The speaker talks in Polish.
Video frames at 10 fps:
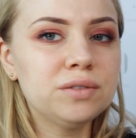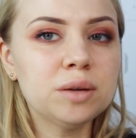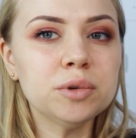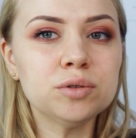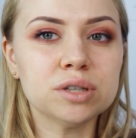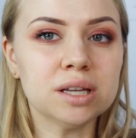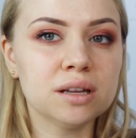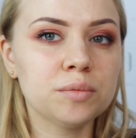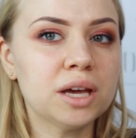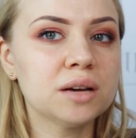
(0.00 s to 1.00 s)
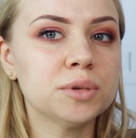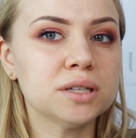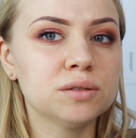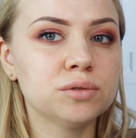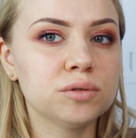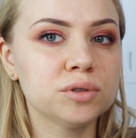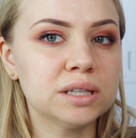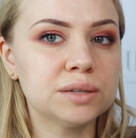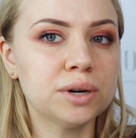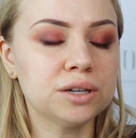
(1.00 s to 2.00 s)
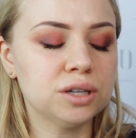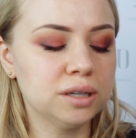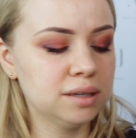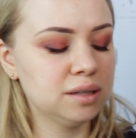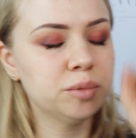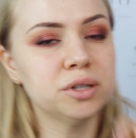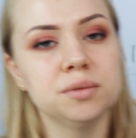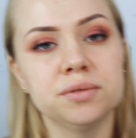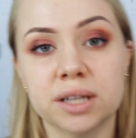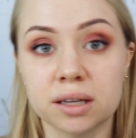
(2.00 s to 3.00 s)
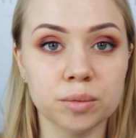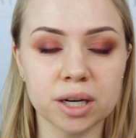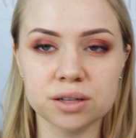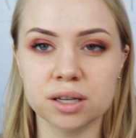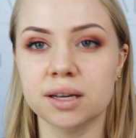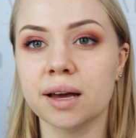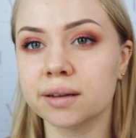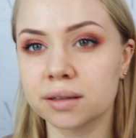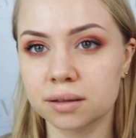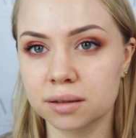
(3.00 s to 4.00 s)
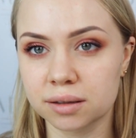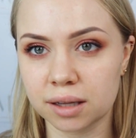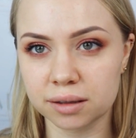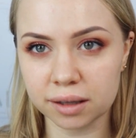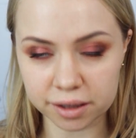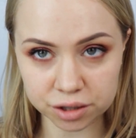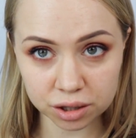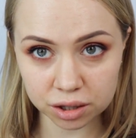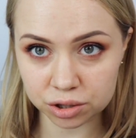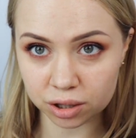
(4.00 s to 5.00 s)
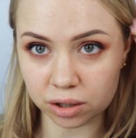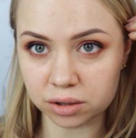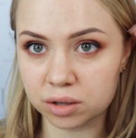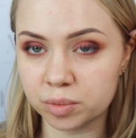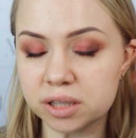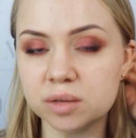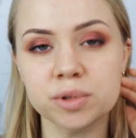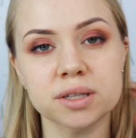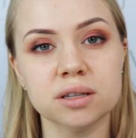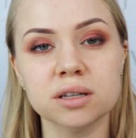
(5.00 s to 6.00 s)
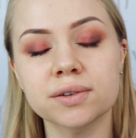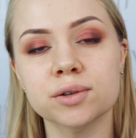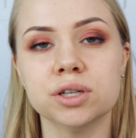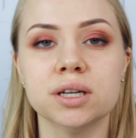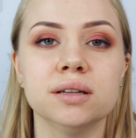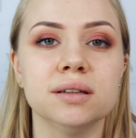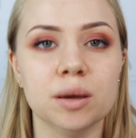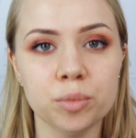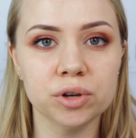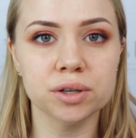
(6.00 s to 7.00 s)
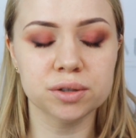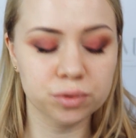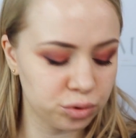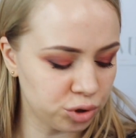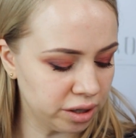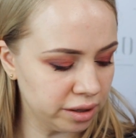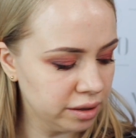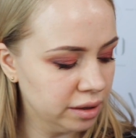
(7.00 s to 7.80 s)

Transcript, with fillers: Wiemy już zatem, jak prezentują się słacze. Zobaczymy w takim razie, jak ten najjaśniejszy kolor będzie prezentował się na mojej skórze.